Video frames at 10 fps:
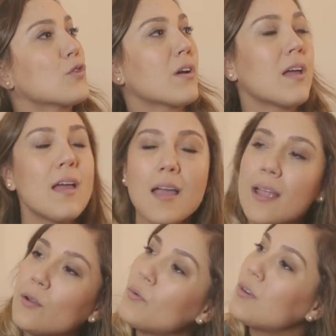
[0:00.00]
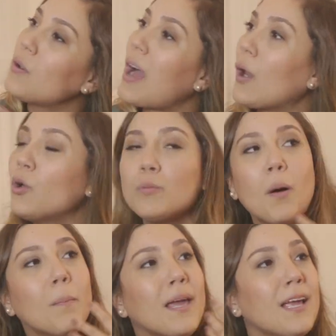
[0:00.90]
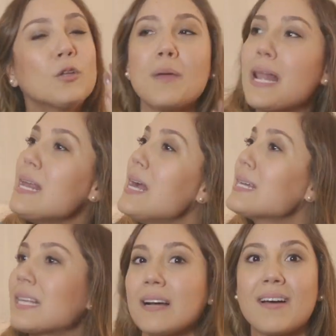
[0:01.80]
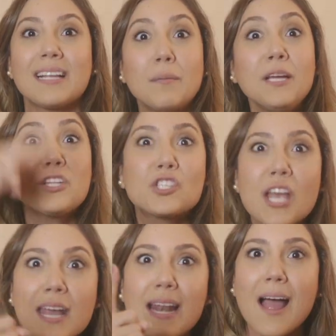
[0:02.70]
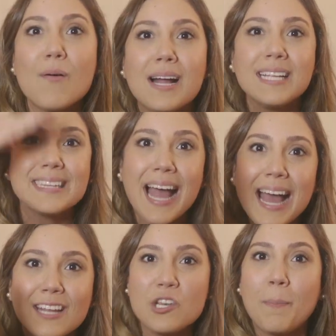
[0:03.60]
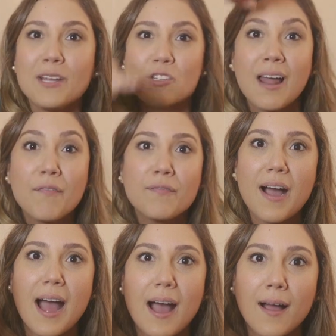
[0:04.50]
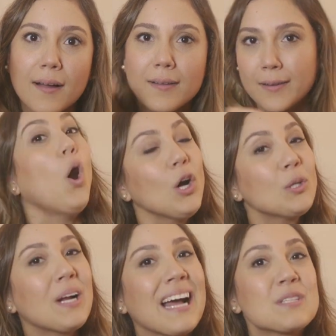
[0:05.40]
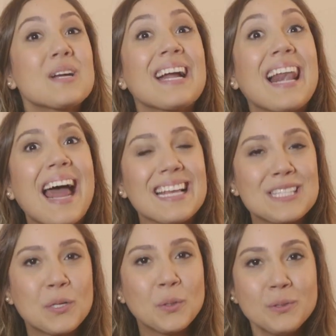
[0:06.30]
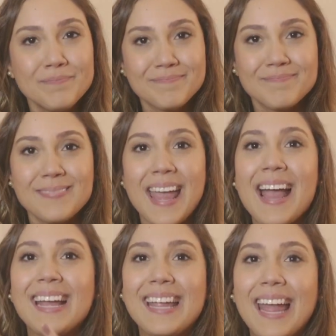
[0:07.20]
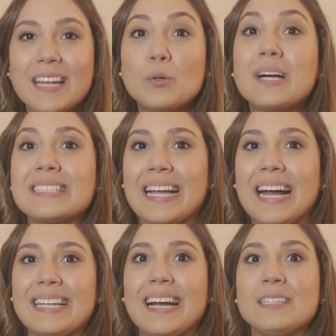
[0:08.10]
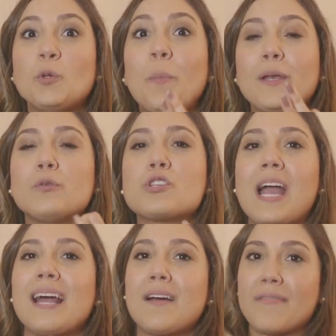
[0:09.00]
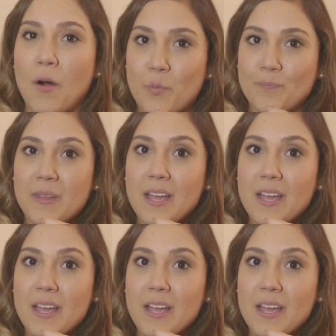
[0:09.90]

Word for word: joguei no, no calor do momento, minha aliança na varanda. Mentira, o canalha tinha perdido na farra. Outro caso clássico é aquele do canalha no período de carnaval.